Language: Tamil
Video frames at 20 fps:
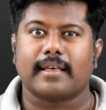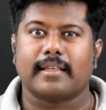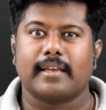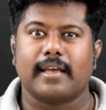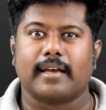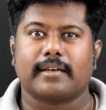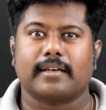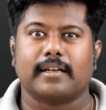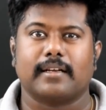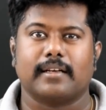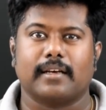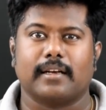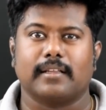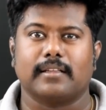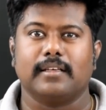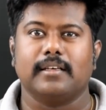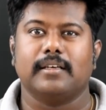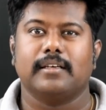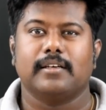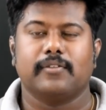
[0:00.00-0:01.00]
ஆர்க்
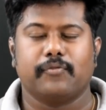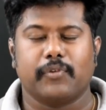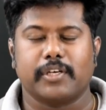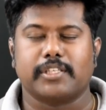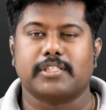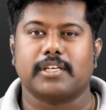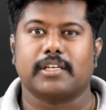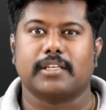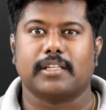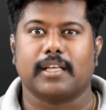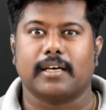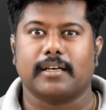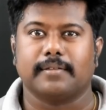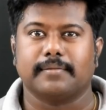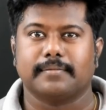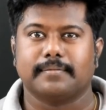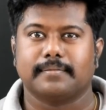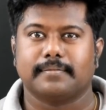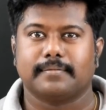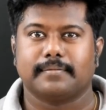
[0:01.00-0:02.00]
ரியாக்டருங்கிறது ஃபிக்ஷன்
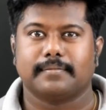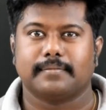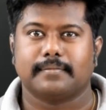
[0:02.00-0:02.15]
தான்